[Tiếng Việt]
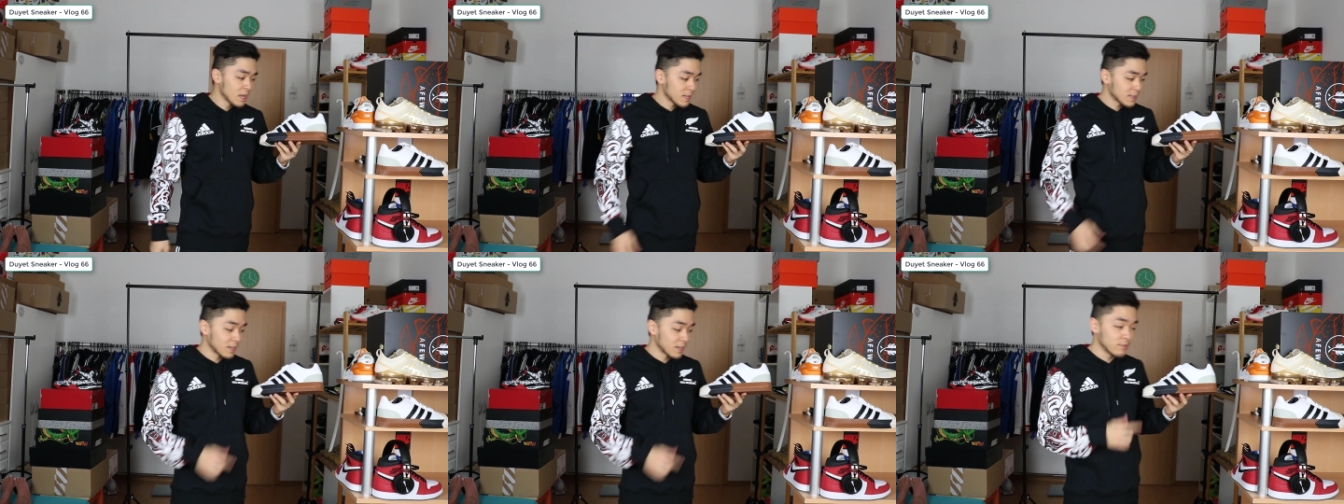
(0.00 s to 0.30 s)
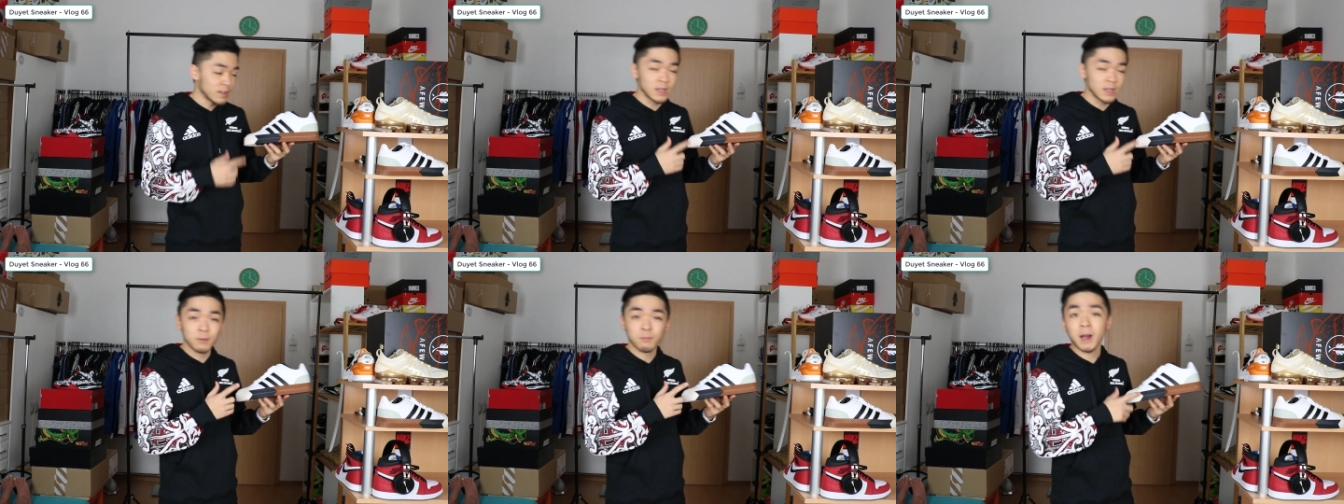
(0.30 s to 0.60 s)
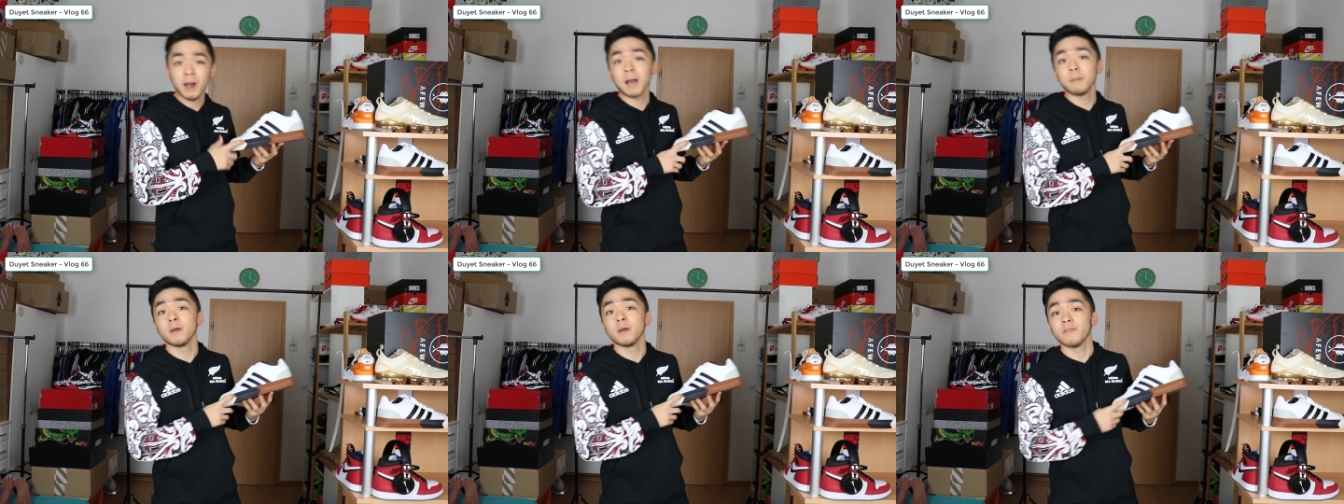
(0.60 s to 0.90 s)
tại vì
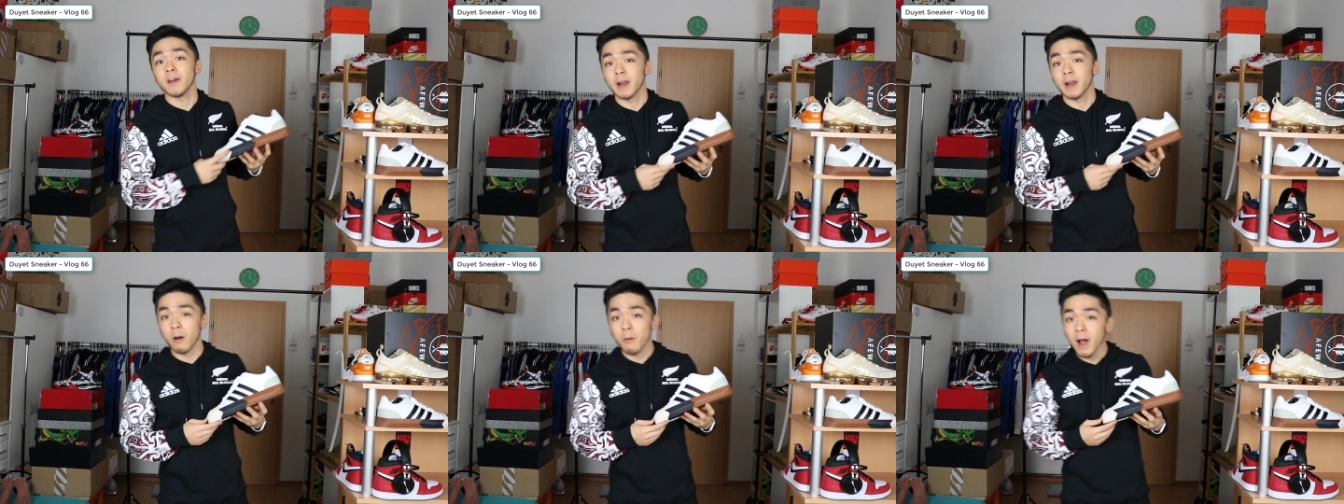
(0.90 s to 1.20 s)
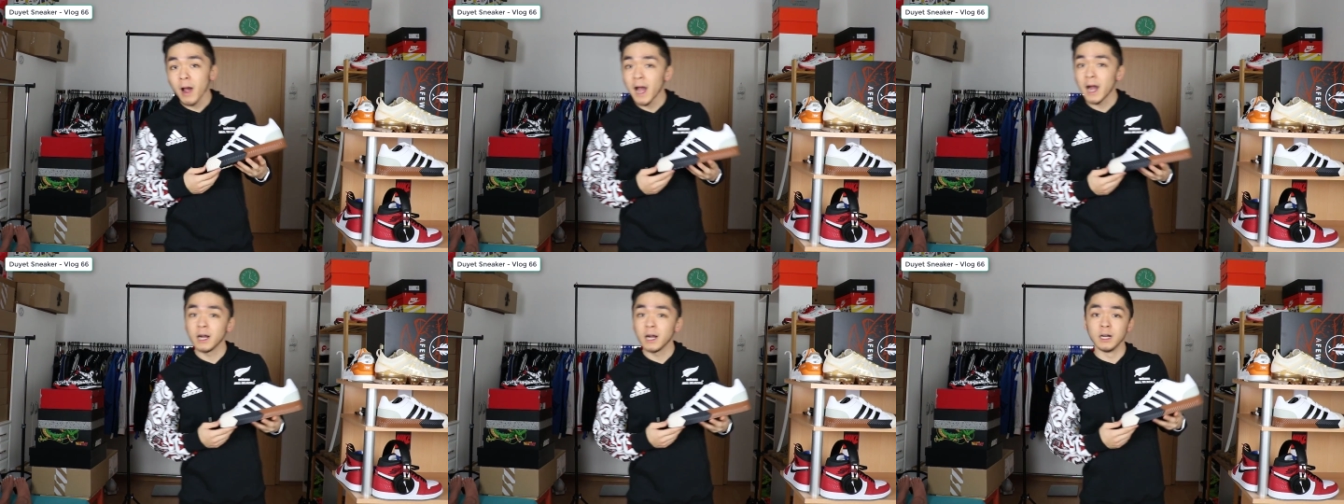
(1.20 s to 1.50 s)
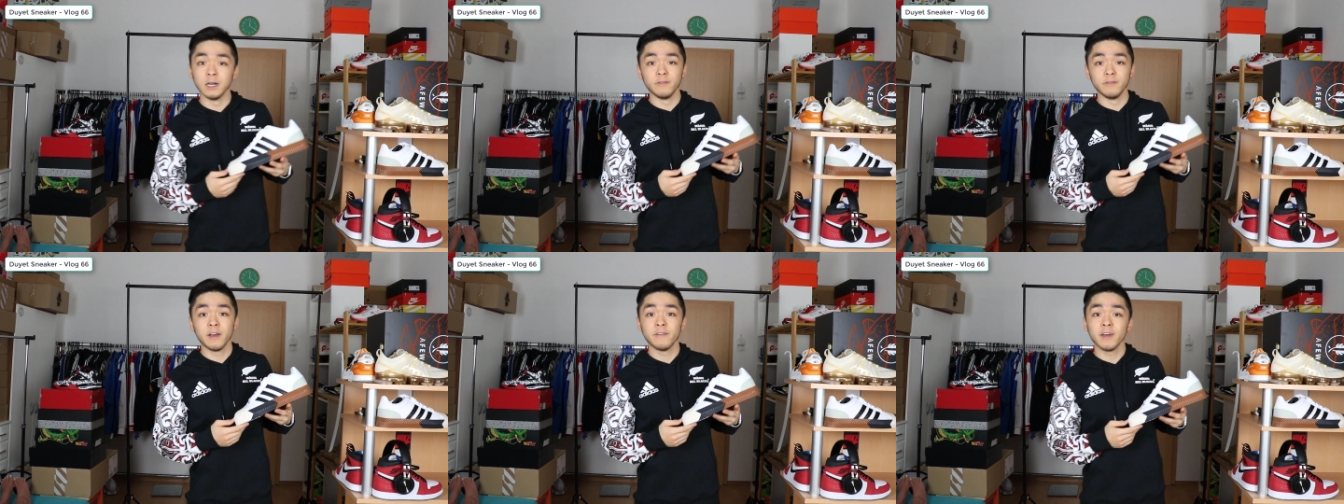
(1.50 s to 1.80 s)
mai mình phải đóng hàng
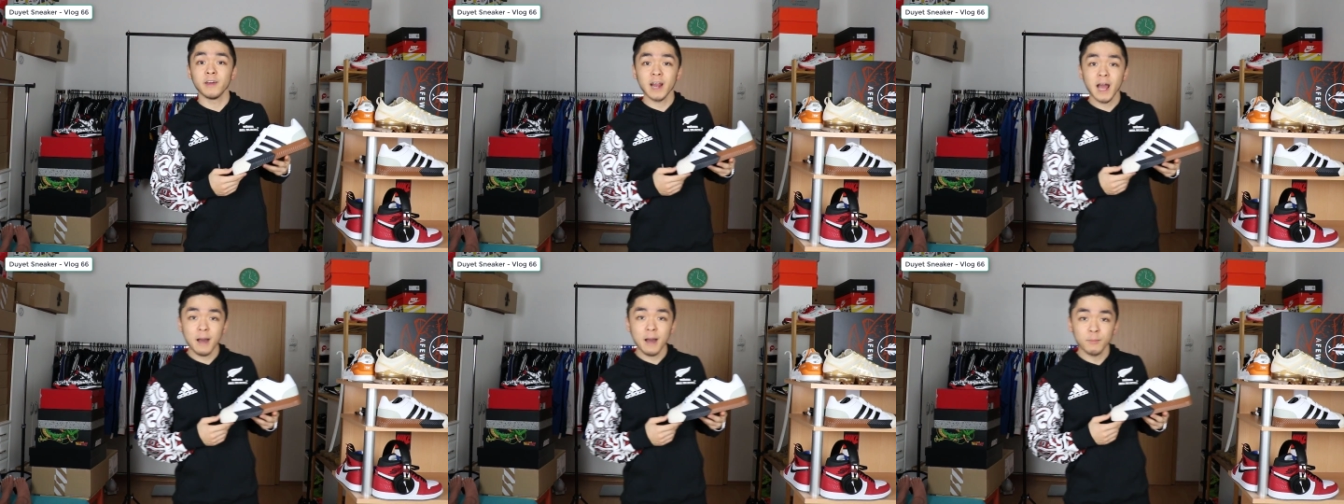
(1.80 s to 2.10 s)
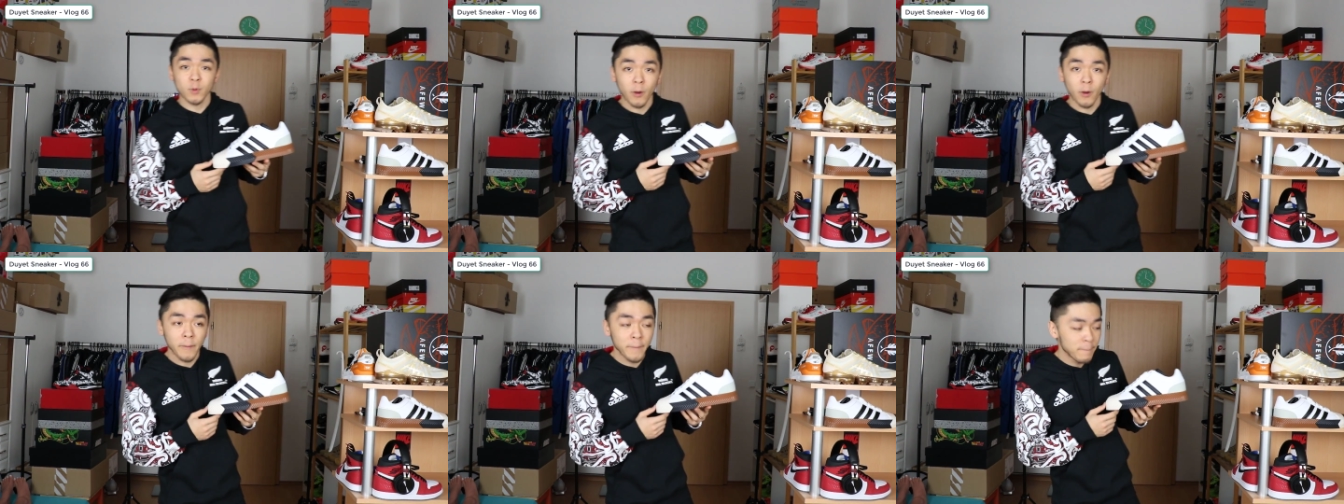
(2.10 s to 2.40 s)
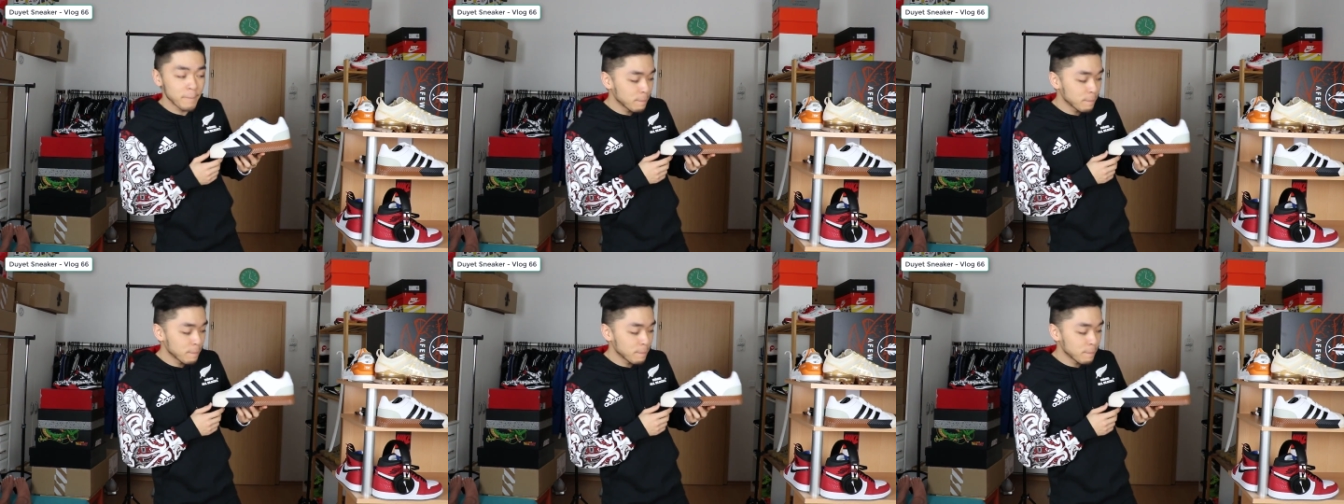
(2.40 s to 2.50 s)
gửi về Việt Nam rồi